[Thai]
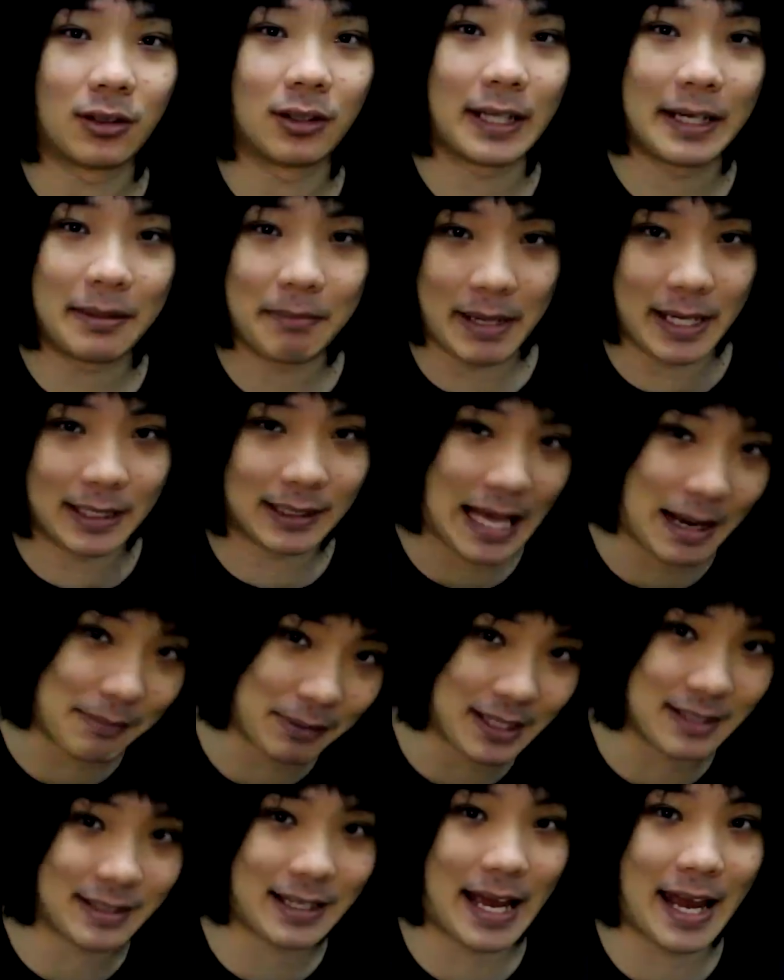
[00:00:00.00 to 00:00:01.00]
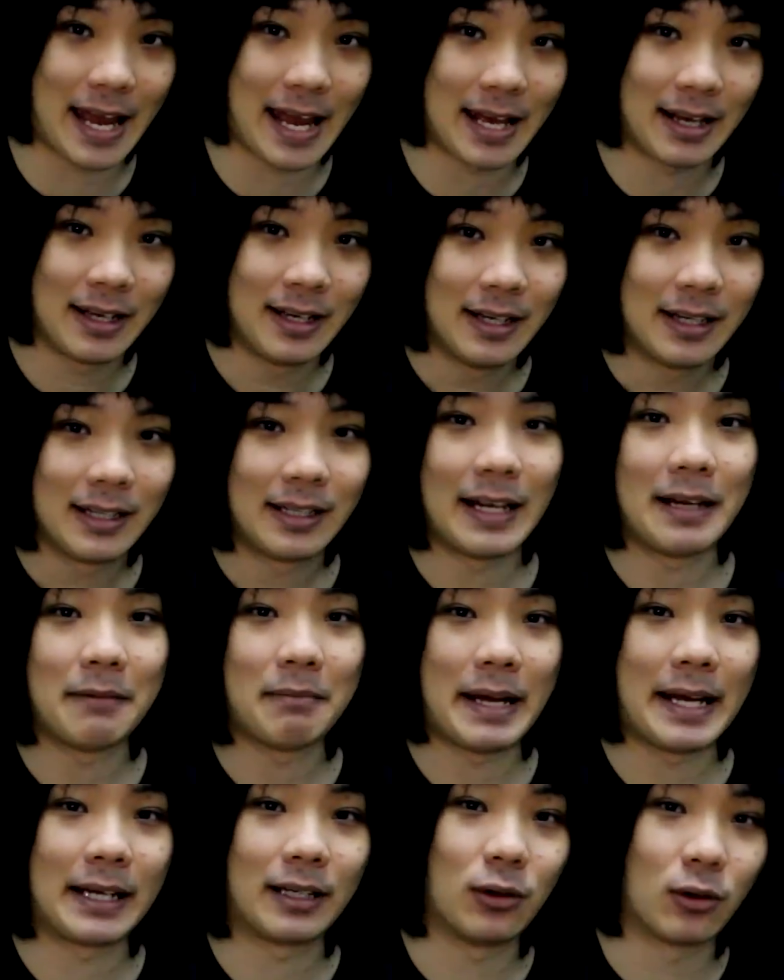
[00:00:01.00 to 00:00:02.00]
องเล่นเพลงตามกระแสเล่น
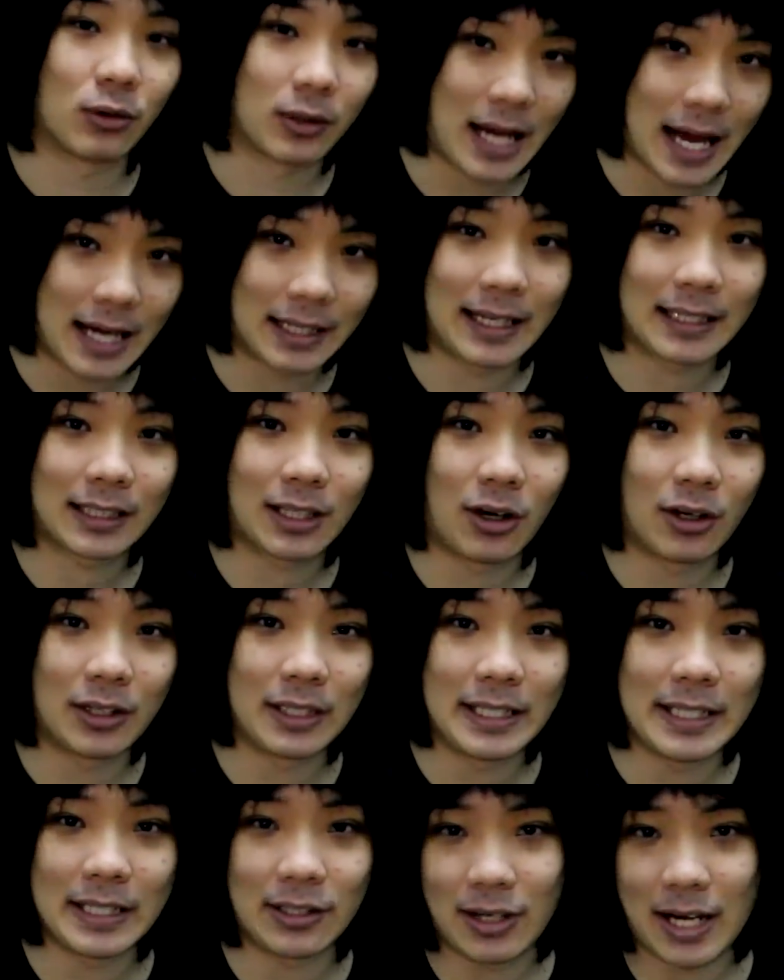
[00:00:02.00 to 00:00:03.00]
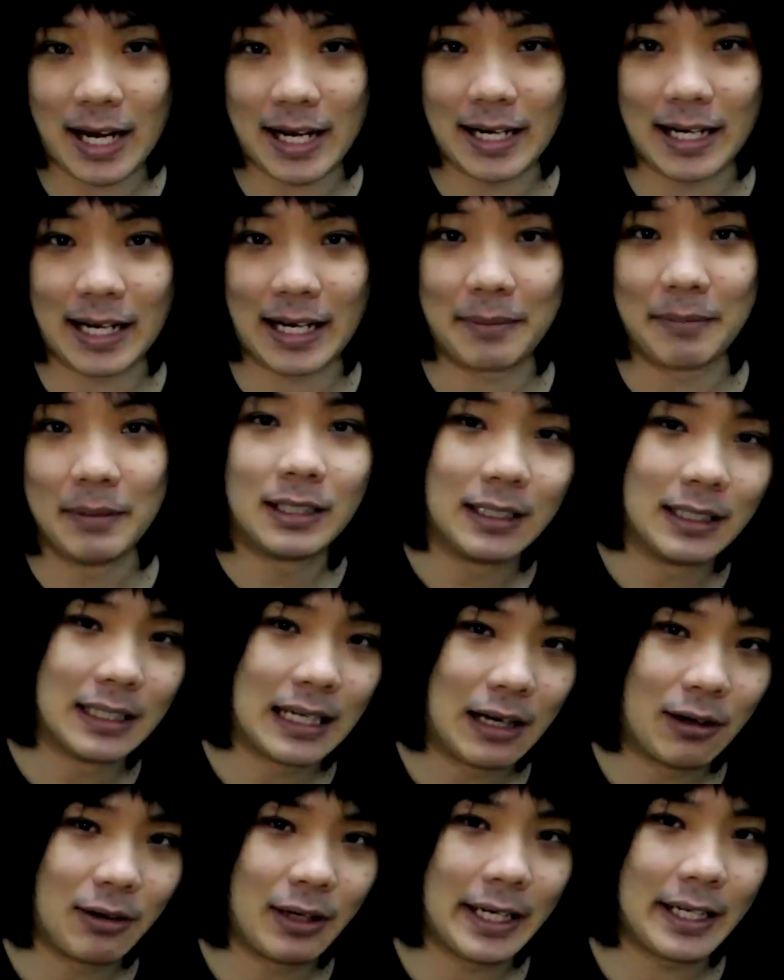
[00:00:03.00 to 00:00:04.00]
เพลงโด่งดังนะตอนนี้ก็ได้นะครับคือ
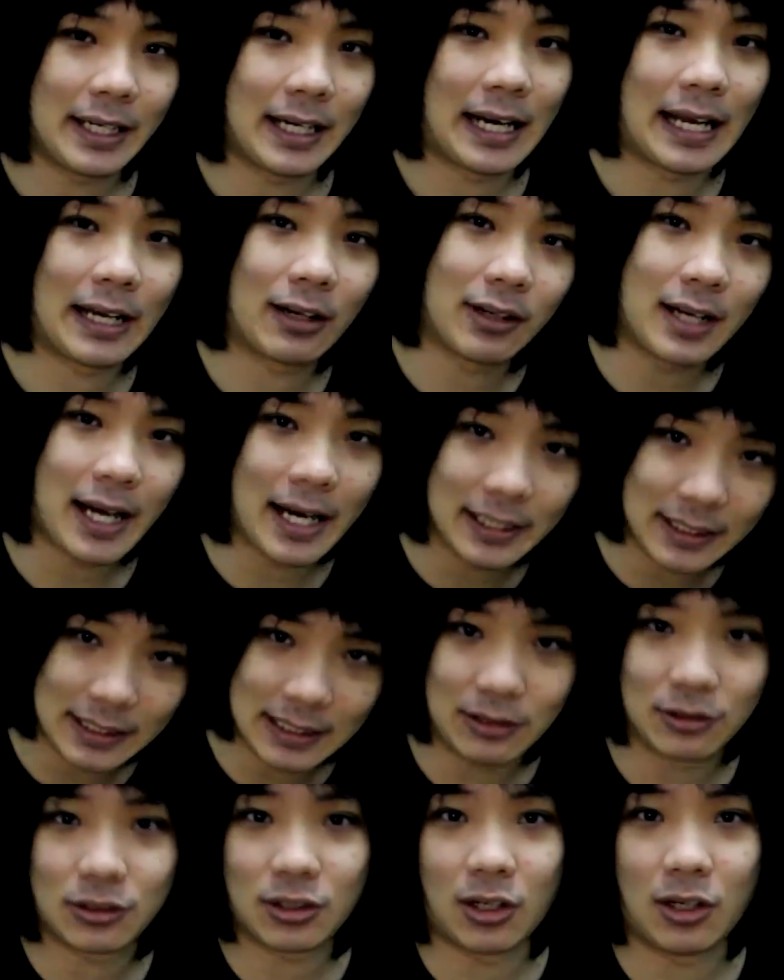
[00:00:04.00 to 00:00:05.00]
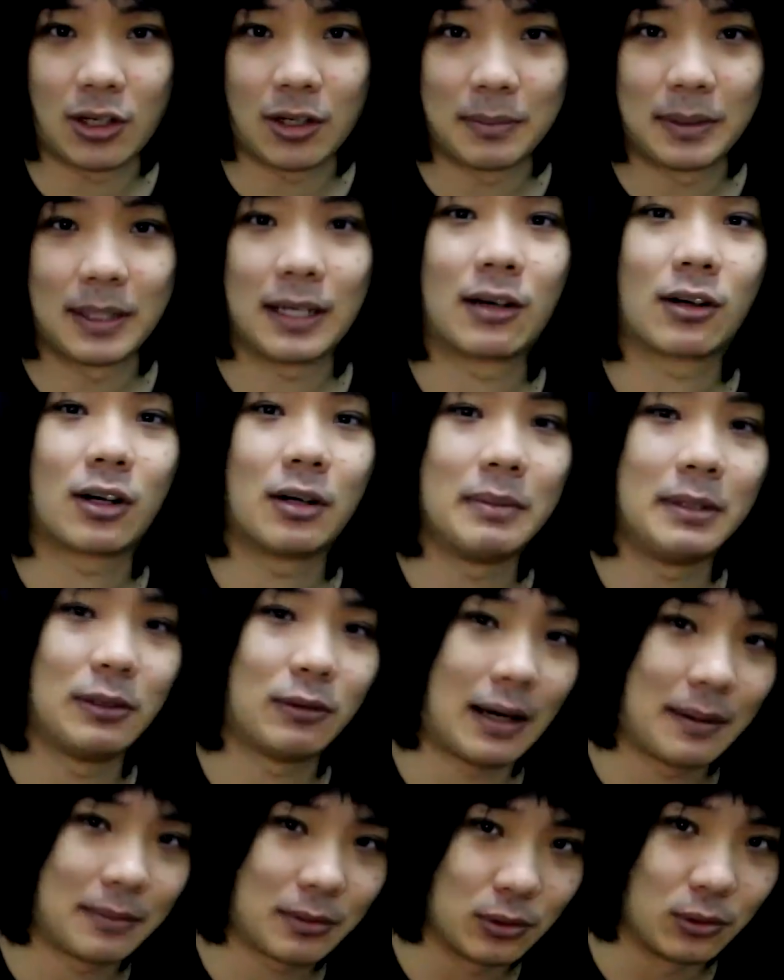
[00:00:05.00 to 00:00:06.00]
เราเล่นอะไรก็ได้ที่เราชอบแล้วเราก็มี
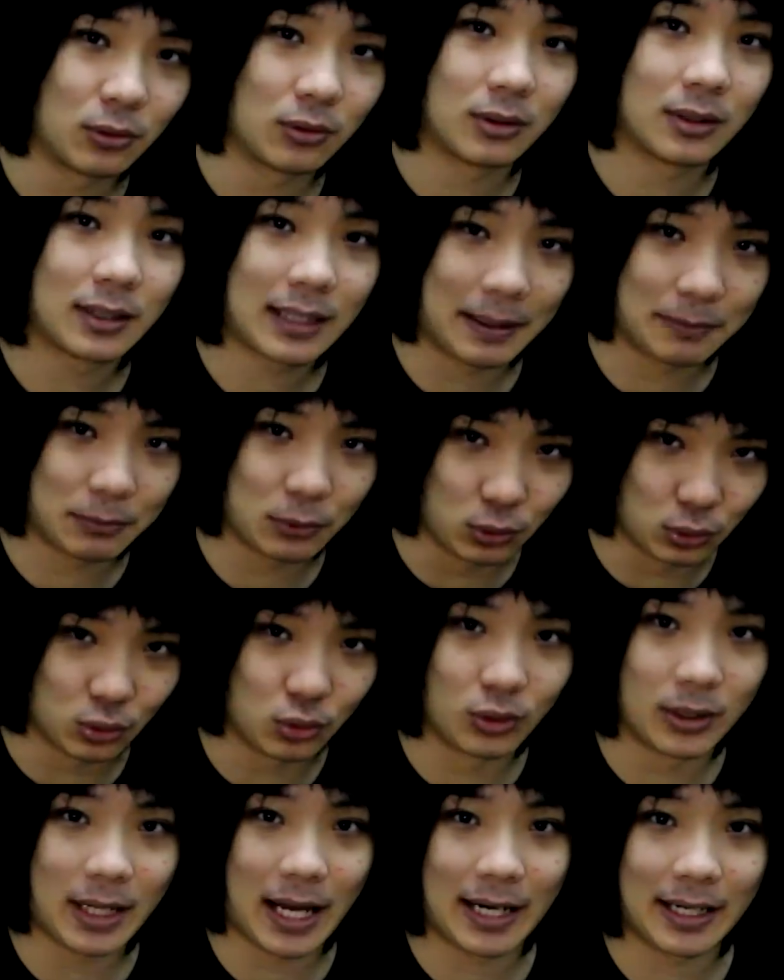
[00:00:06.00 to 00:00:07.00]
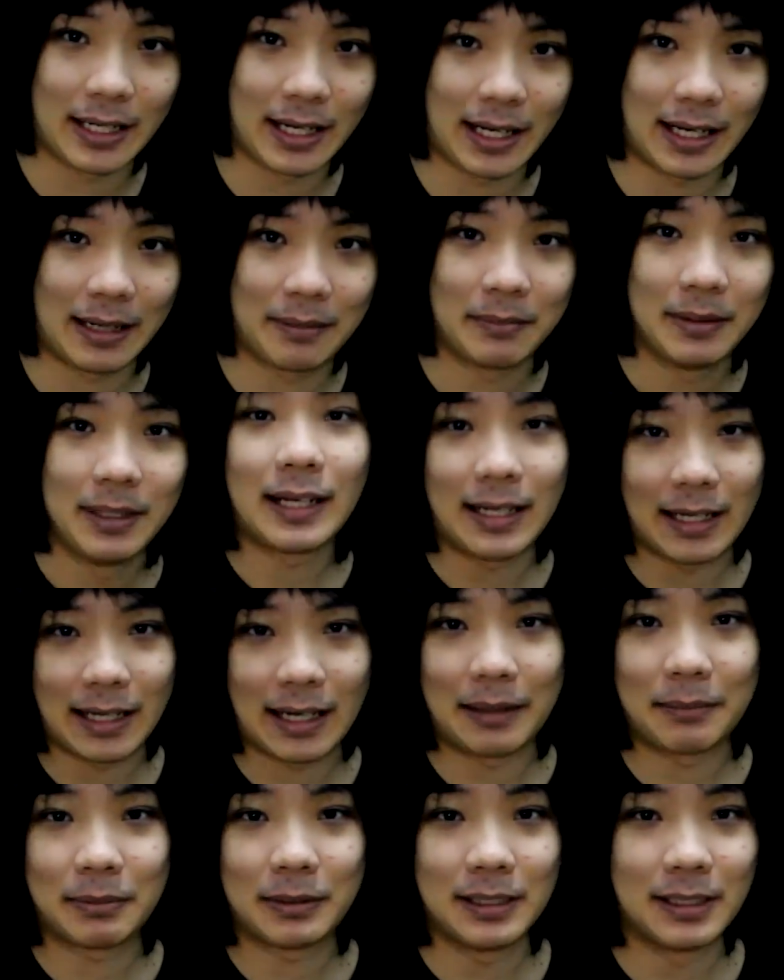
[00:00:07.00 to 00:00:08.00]
ความสุขกับจุดจุดนั้นนะครับนั่นแหละ
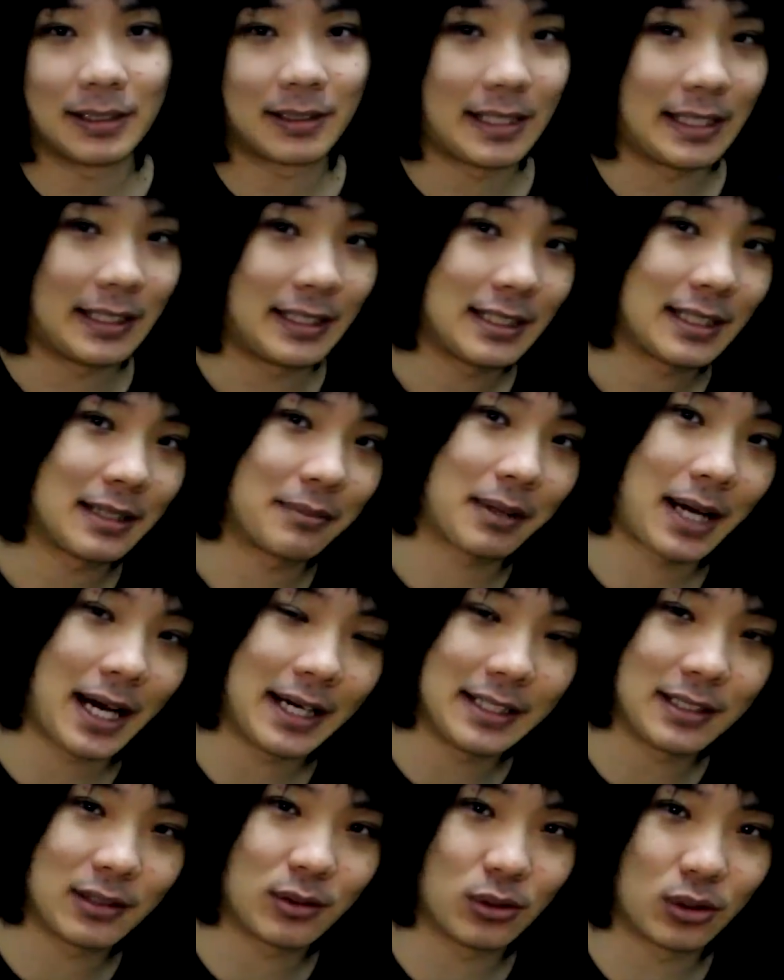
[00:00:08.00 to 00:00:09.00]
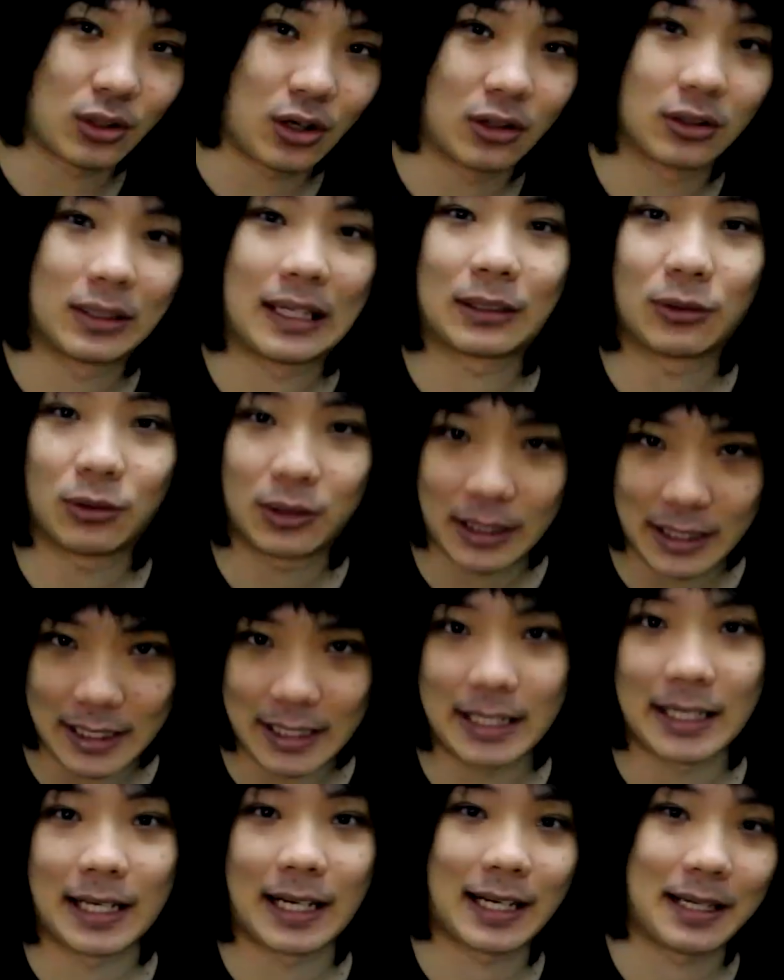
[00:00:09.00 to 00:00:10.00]
ครับคือสิ่งที่สำคัญที่สุดของนักดนตรี
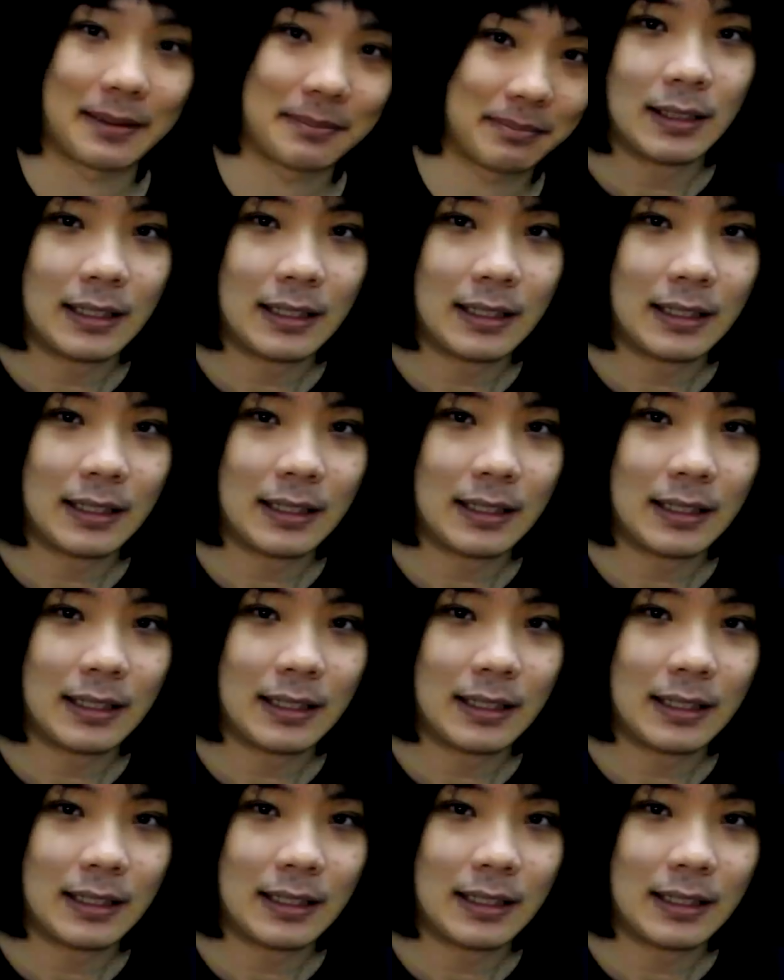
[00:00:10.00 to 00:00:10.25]
นะครับ